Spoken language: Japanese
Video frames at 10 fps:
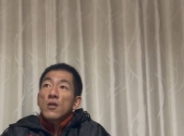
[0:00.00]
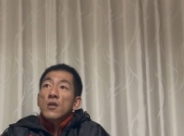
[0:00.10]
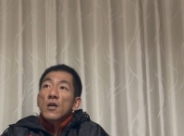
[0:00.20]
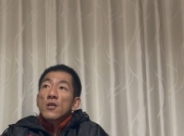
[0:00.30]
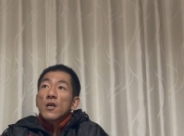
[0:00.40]
1
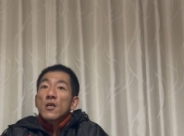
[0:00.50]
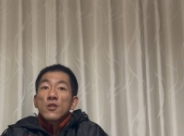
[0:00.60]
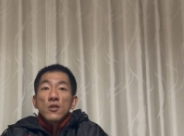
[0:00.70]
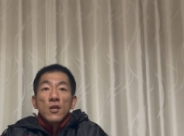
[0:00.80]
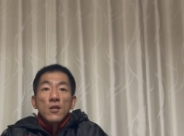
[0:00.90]
回2回いいん
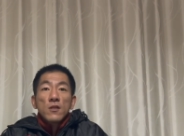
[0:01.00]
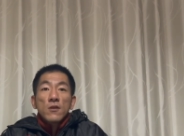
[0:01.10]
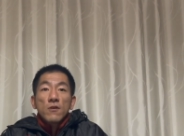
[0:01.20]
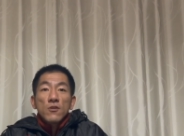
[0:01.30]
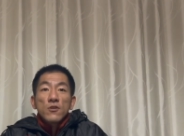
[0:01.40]
じゃないって
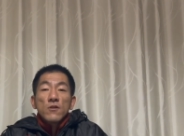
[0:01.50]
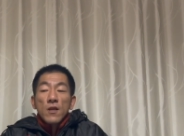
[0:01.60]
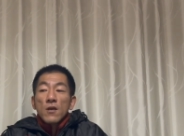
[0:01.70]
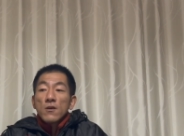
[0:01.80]
いう感じだよね。